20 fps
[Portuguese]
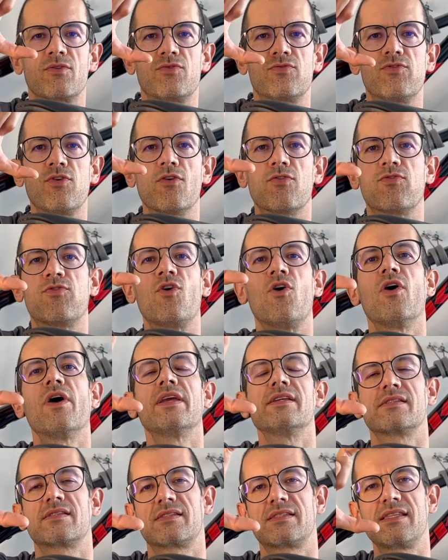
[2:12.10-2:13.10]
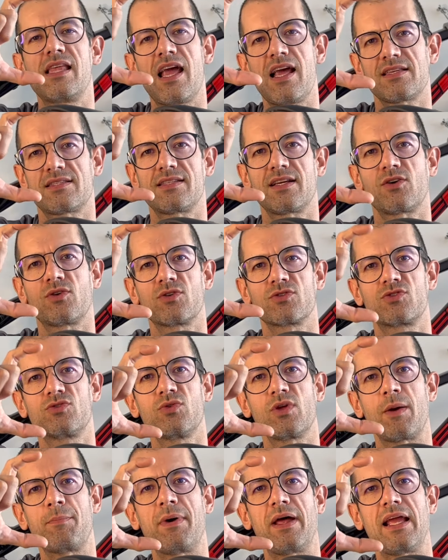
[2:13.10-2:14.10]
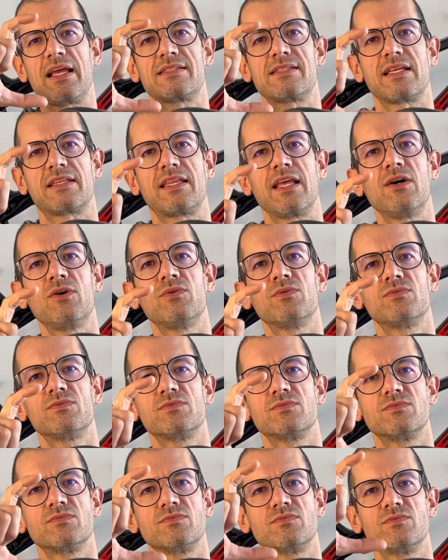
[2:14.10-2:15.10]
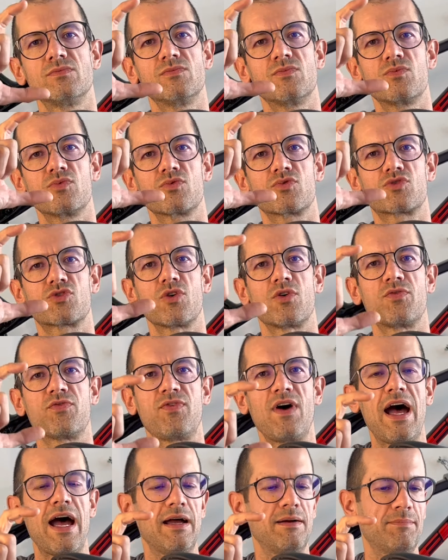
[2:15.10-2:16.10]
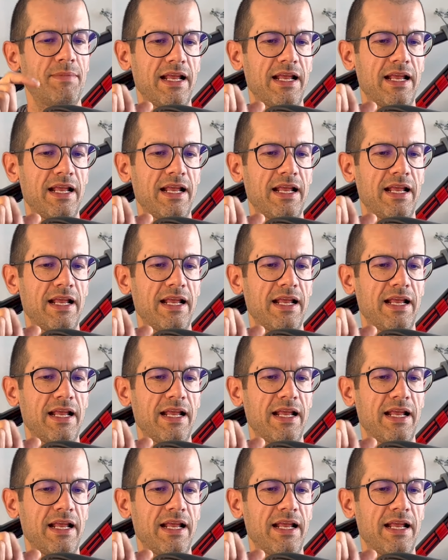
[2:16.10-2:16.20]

fofões dessa grossura, parece até um, um, sofá,